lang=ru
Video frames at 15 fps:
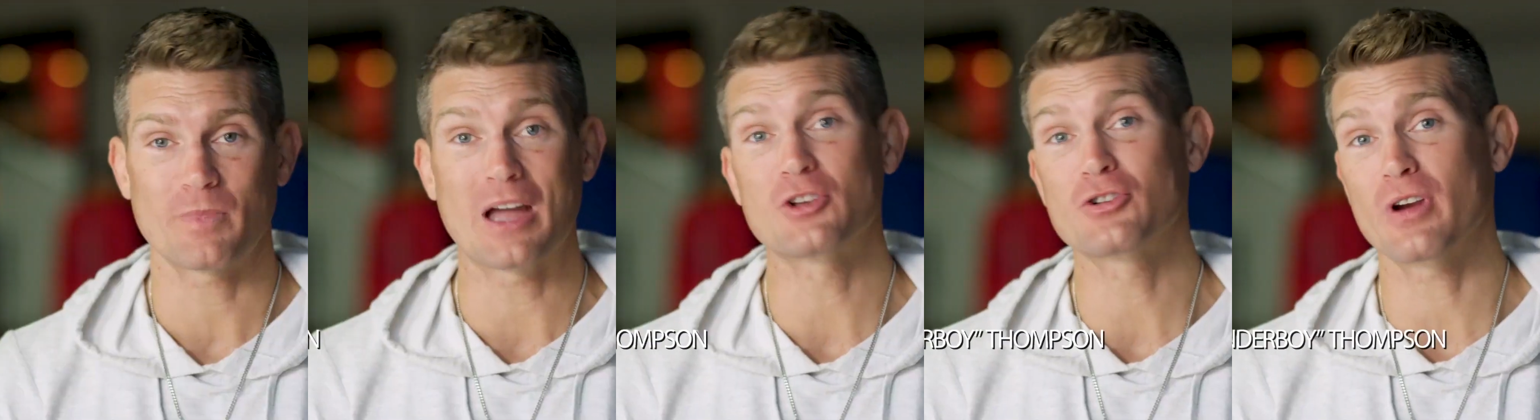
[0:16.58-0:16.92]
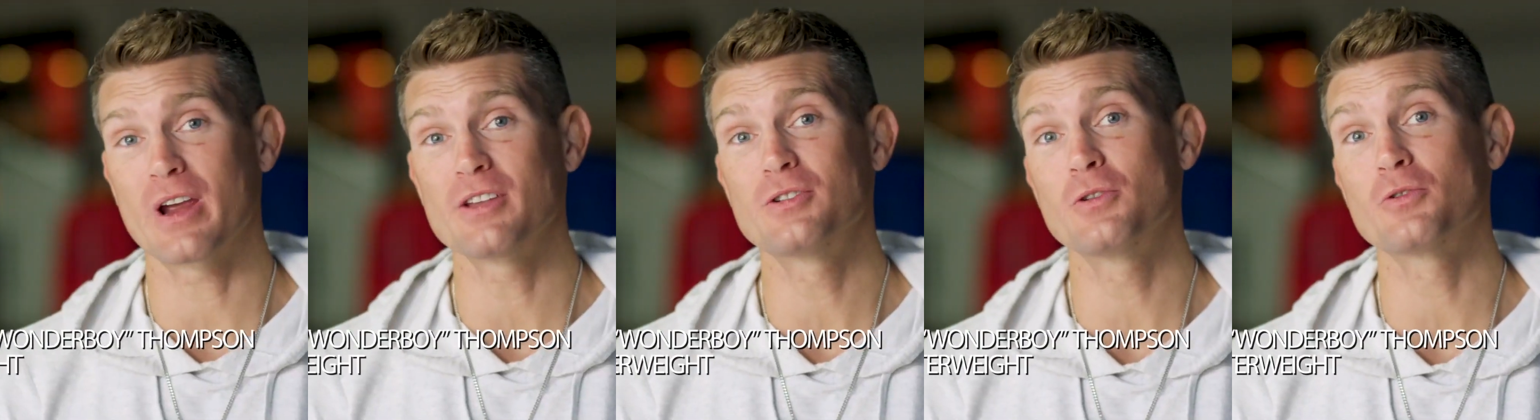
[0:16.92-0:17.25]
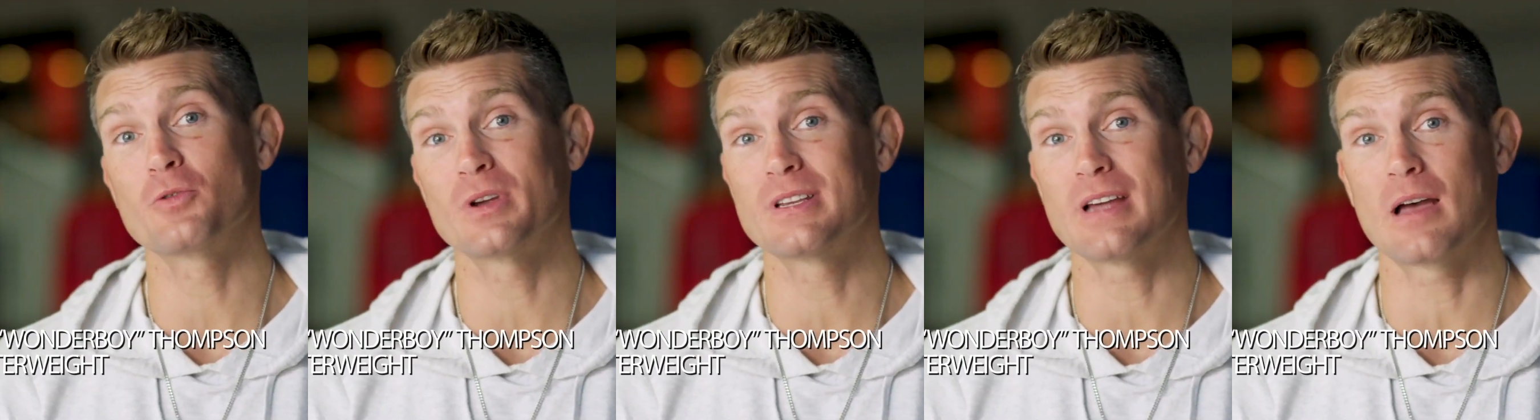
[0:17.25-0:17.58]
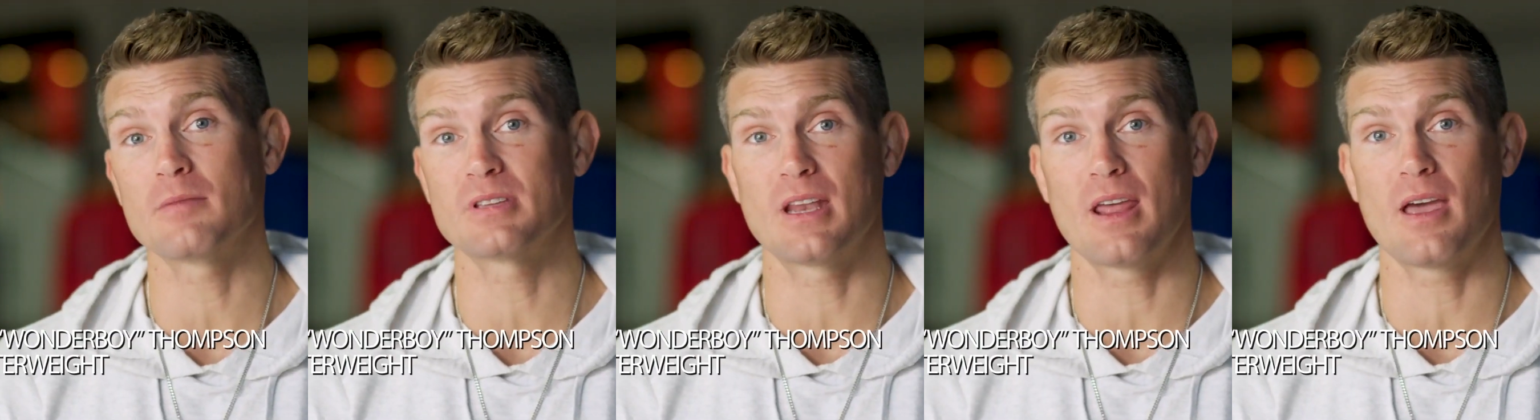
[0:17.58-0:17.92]
Я тренируюсь по
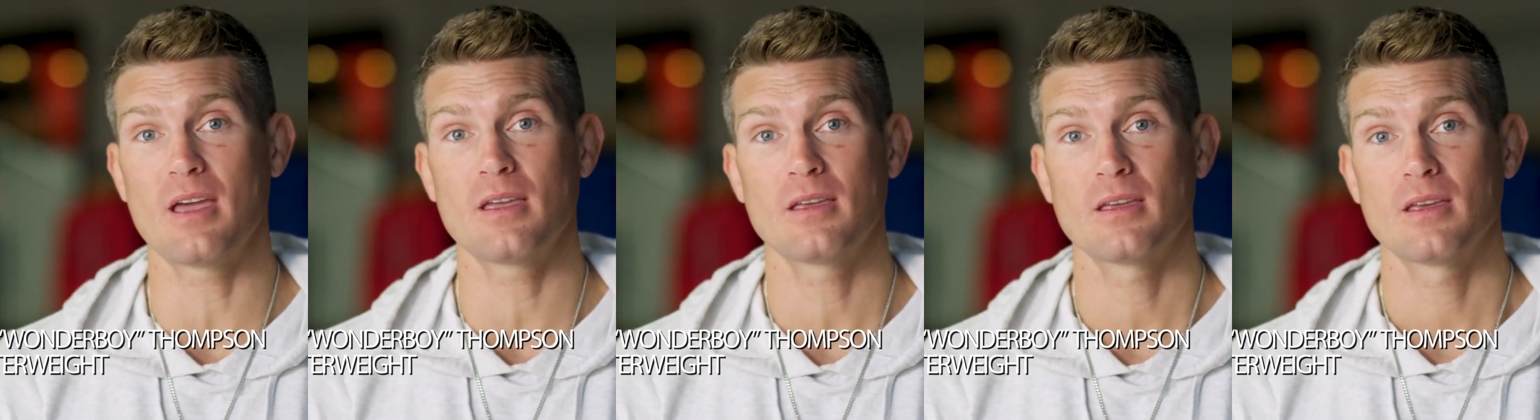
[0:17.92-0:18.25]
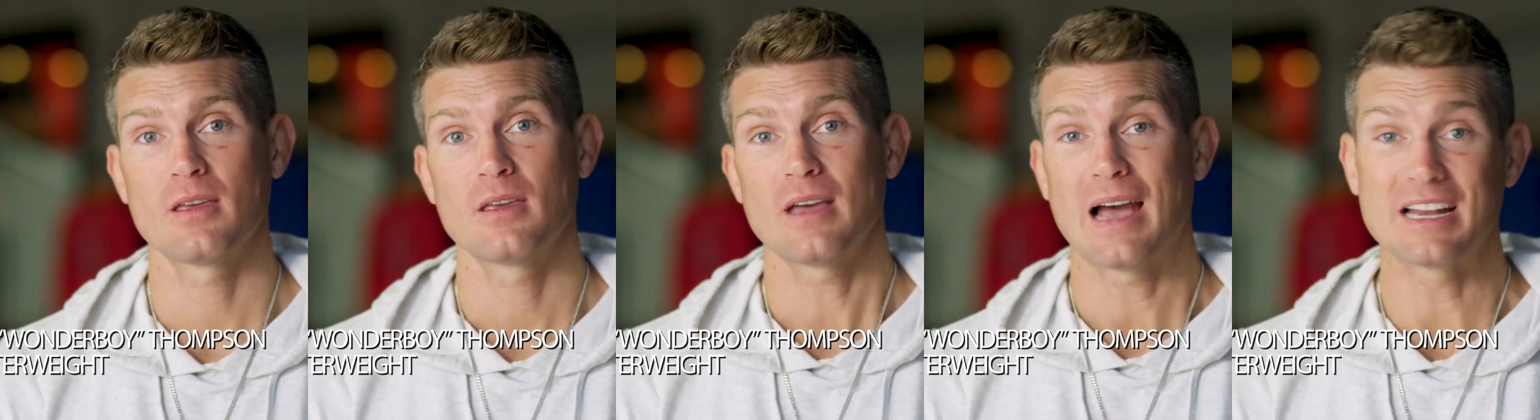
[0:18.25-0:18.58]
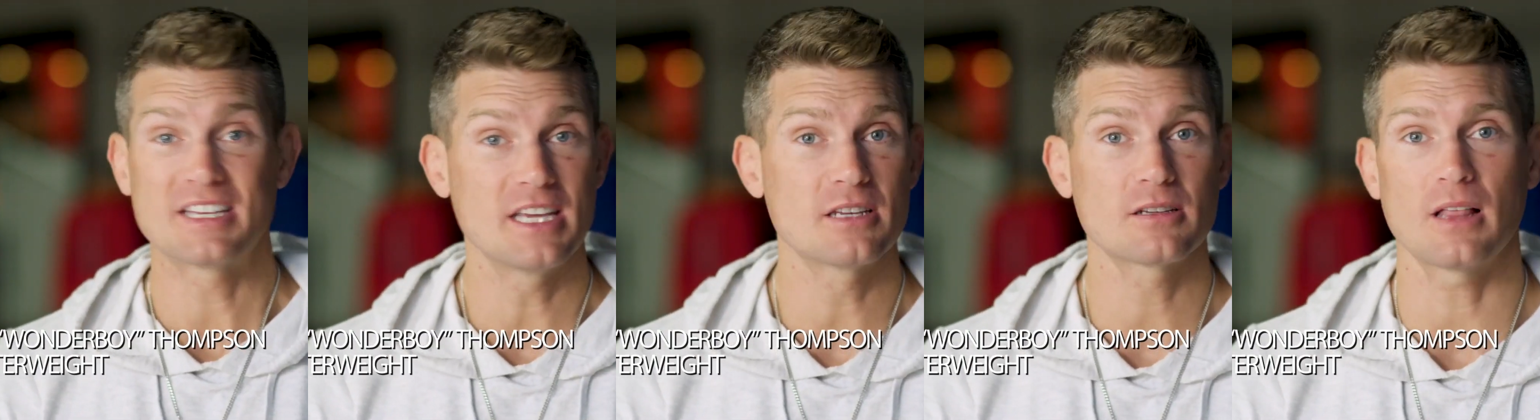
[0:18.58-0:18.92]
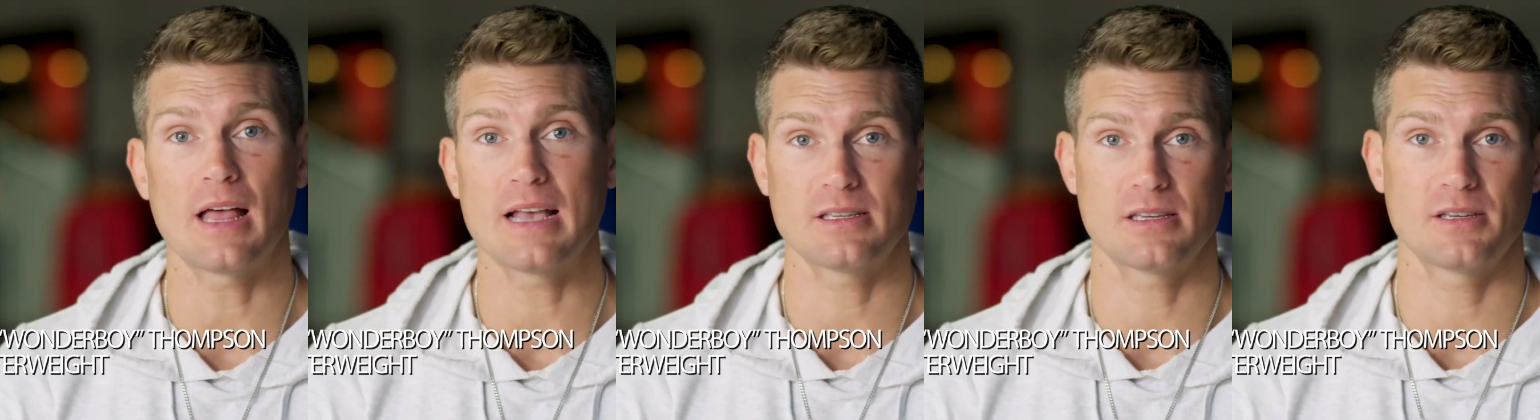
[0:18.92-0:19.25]
2-3 раза в день, я провожу